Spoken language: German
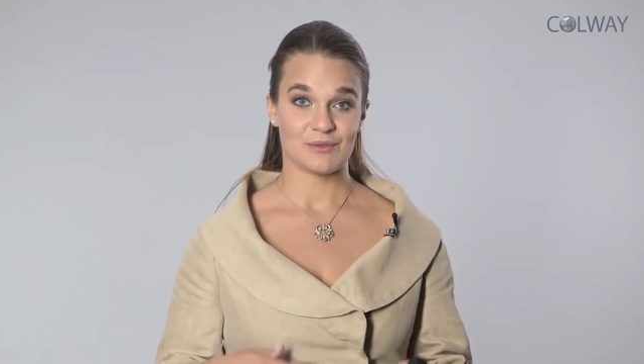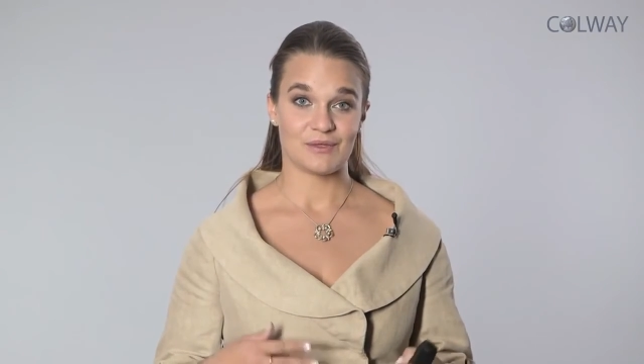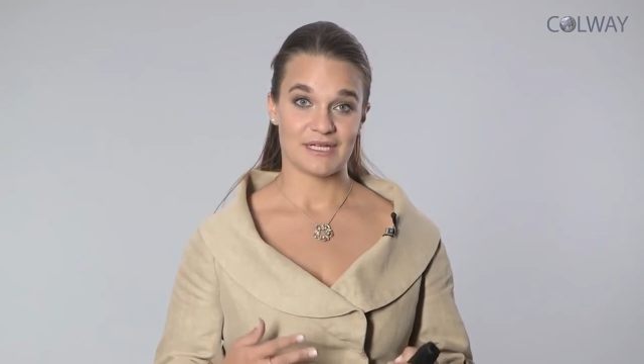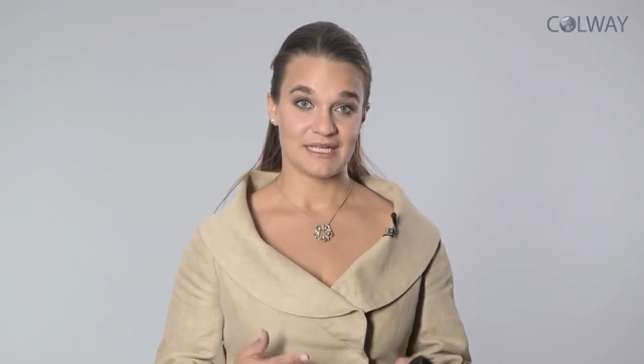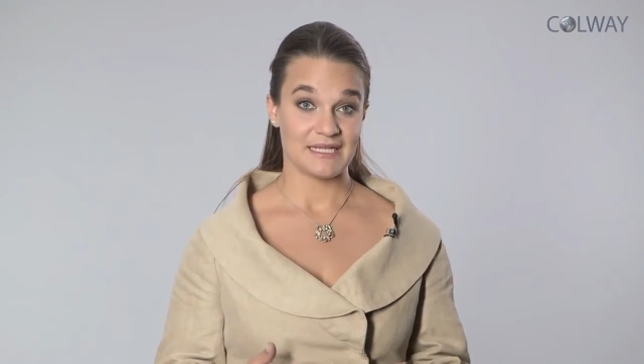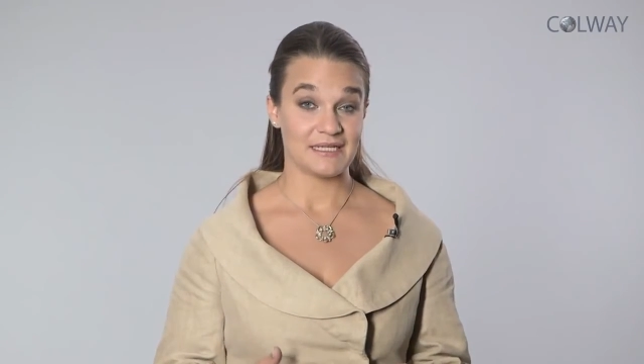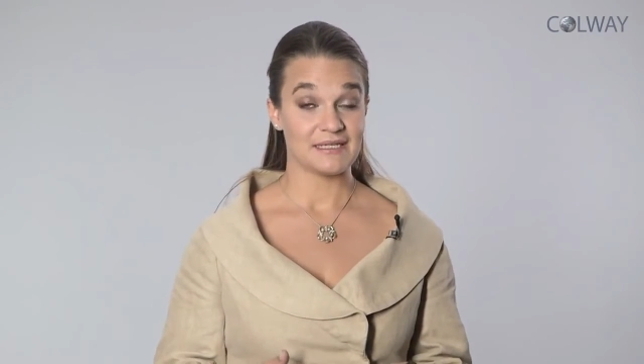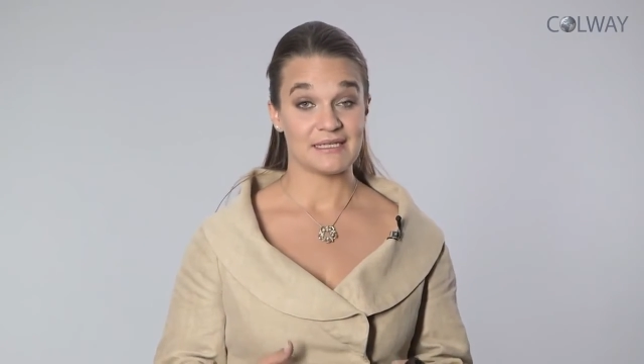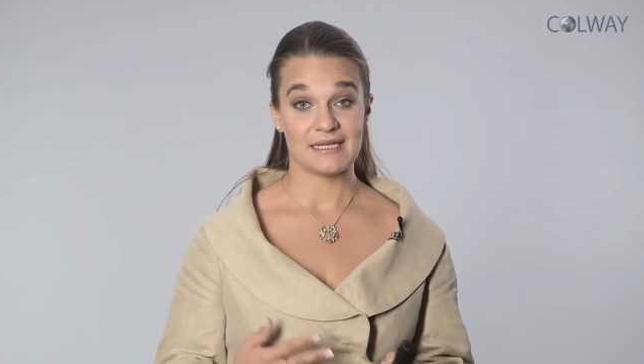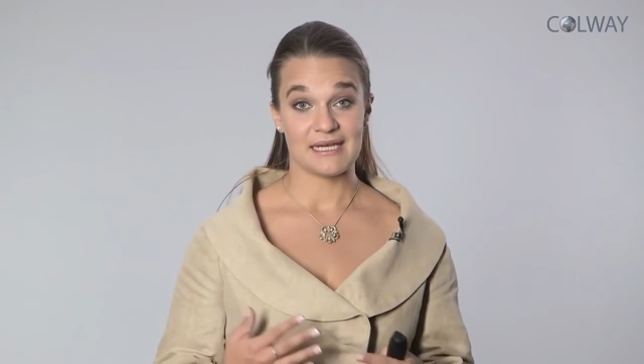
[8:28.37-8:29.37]
Kollagen
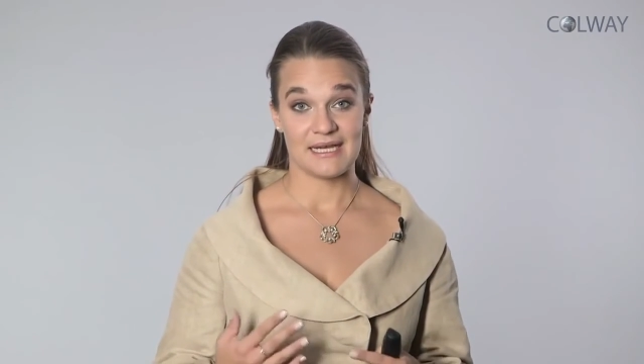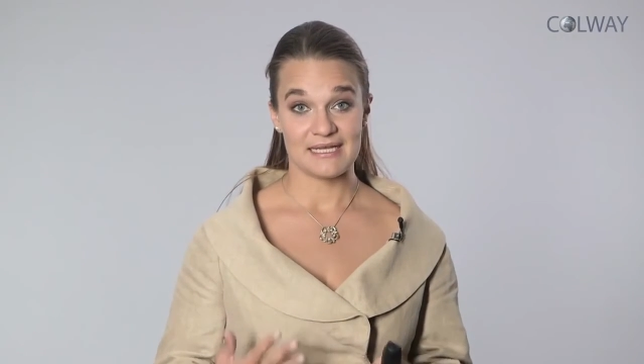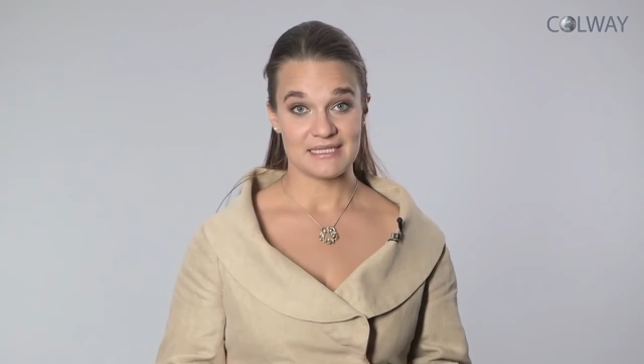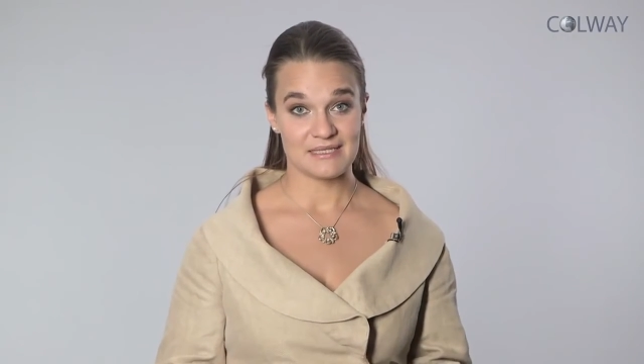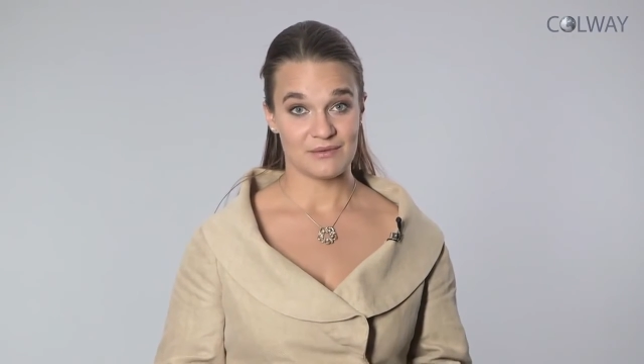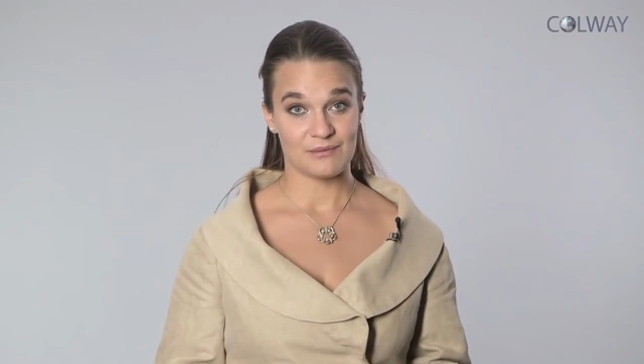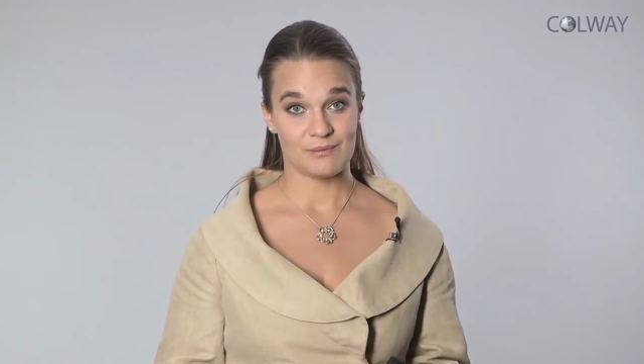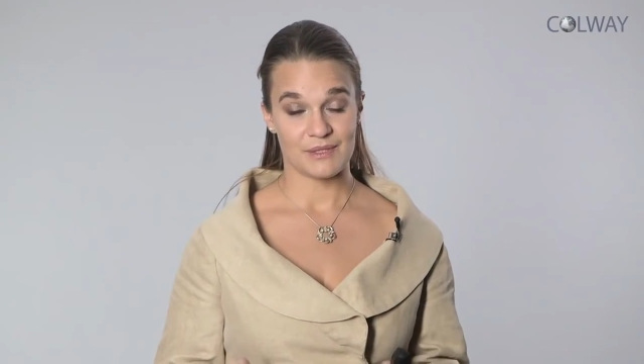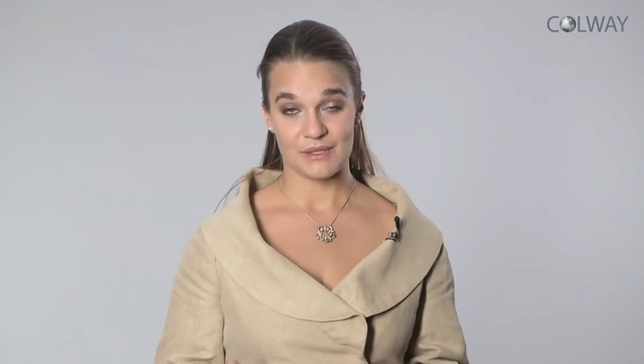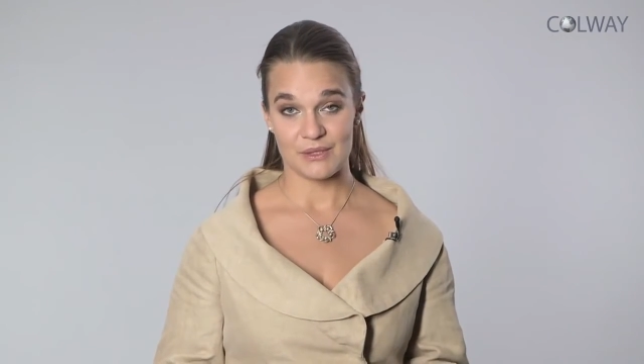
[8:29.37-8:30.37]
in einer
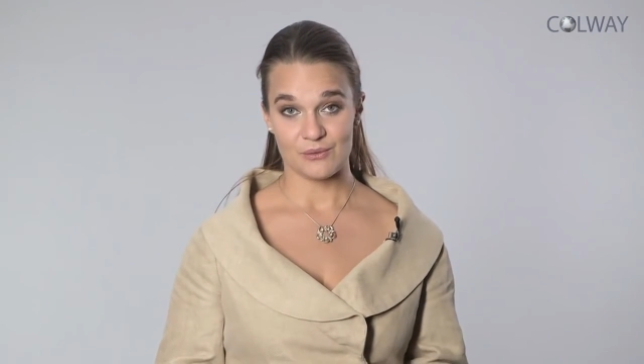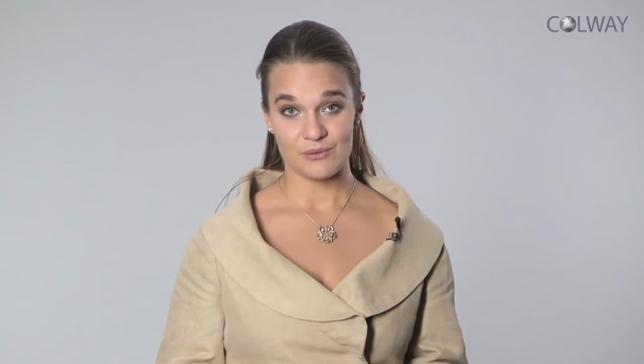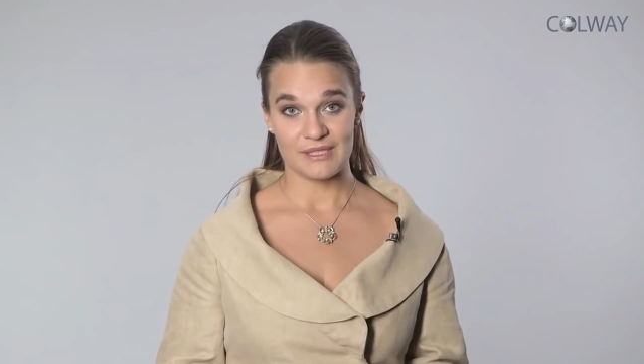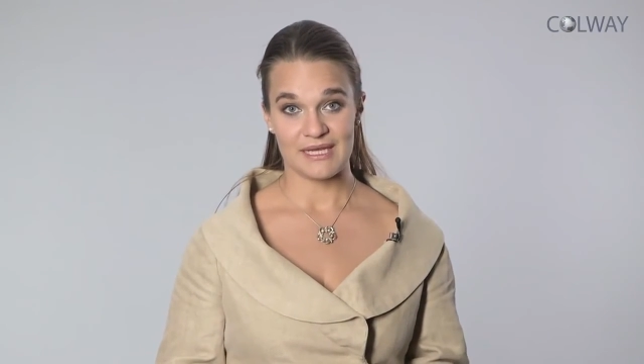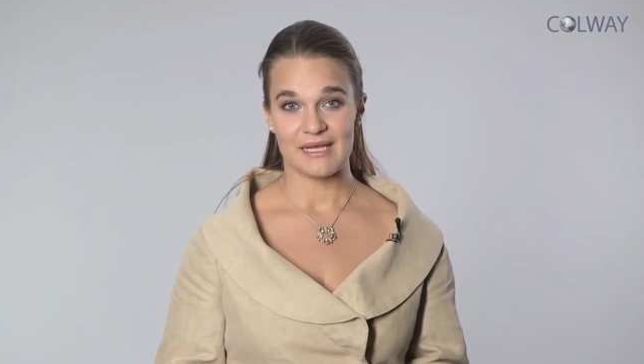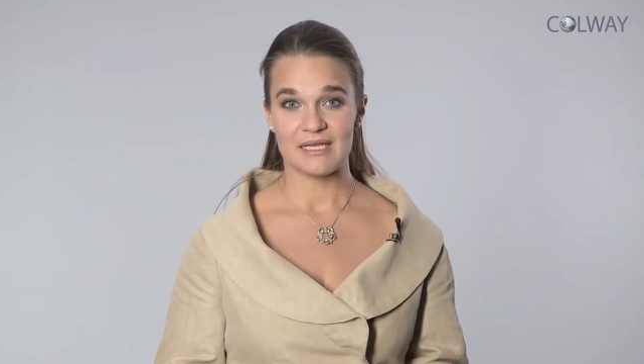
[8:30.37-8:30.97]
heißen Periode